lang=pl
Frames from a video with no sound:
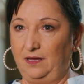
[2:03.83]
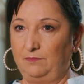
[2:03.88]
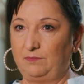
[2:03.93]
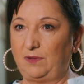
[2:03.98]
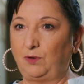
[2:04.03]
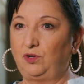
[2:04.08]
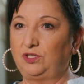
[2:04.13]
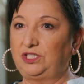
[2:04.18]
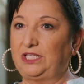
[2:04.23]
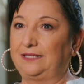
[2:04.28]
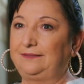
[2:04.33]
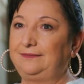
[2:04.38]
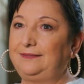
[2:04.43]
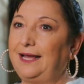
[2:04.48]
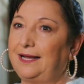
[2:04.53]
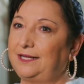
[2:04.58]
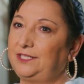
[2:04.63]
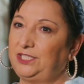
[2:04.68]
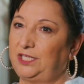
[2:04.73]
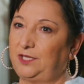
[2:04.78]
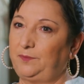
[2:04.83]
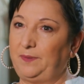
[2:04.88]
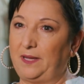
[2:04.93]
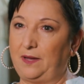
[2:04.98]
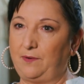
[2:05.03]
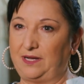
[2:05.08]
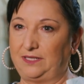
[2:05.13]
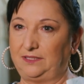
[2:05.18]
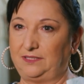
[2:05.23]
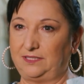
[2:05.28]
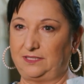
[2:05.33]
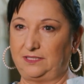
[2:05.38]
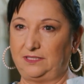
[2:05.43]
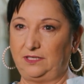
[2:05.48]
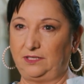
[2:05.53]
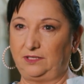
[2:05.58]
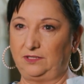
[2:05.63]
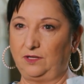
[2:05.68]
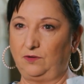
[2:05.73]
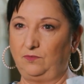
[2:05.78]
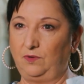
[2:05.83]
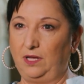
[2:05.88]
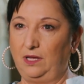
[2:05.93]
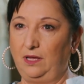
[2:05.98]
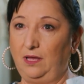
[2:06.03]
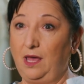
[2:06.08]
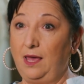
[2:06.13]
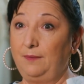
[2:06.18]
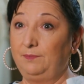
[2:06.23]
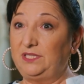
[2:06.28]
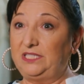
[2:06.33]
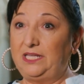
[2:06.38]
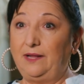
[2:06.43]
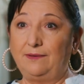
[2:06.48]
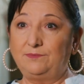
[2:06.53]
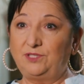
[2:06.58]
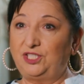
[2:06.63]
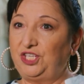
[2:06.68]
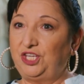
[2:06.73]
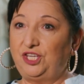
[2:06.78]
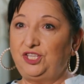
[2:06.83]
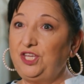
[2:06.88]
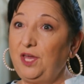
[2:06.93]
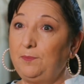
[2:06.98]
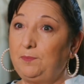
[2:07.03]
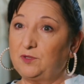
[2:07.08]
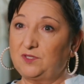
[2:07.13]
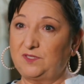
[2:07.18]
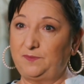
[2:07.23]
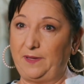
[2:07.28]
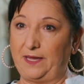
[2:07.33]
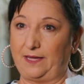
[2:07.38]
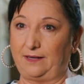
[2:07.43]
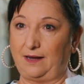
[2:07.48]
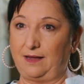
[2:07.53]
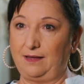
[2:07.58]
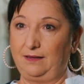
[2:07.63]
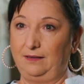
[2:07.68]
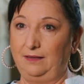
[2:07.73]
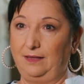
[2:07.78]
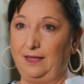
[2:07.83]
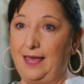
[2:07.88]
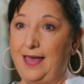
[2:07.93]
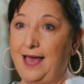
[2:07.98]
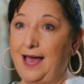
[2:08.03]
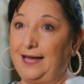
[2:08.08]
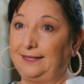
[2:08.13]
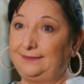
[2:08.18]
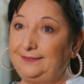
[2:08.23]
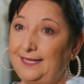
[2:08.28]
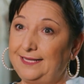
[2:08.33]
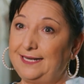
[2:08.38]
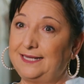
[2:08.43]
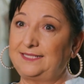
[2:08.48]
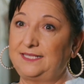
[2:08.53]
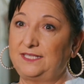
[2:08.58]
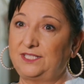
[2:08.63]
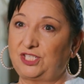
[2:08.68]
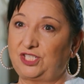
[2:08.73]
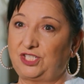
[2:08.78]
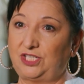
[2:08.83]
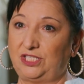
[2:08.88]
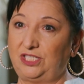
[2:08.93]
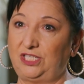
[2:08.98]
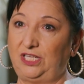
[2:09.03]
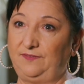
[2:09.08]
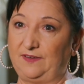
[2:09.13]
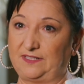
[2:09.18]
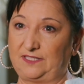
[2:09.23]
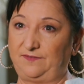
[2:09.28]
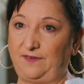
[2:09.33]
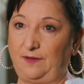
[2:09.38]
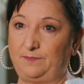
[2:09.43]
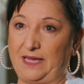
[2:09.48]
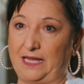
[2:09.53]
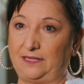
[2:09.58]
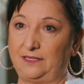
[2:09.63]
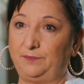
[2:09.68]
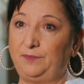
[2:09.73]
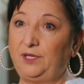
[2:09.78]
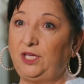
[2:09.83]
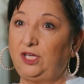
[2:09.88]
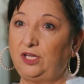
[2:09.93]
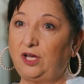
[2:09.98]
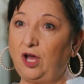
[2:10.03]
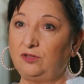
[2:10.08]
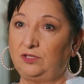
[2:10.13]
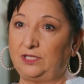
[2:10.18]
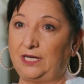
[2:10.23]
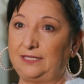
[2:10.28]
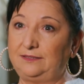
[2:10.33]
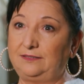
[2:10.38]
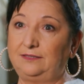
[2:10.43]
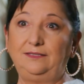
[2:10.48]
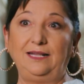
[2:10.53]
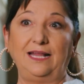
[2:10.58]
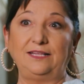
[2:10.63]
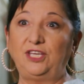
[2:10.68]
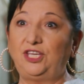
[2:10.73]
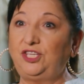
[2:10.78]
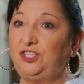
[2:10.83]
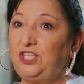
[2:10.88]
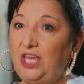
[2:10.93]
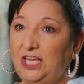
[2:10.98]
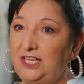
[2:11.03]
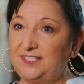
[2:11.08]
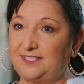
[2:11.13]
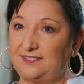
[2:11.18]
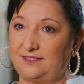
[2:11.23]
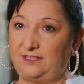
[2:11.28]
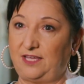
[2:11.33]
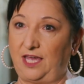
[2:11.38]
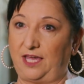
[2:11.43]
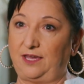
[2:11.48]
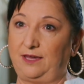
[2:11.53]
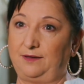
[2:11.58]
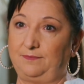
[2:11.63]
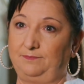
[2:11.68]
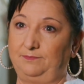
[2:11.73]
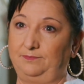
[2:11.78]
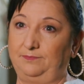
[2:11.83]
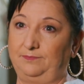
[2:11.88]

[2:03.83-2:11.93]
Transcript: Małgosia tak cierpiała, gdy zniknął. Myślałam, że się nie pozbiera. A teraz jest szczęśliwa z Fabianem i Konrad dla niej nie istnieje.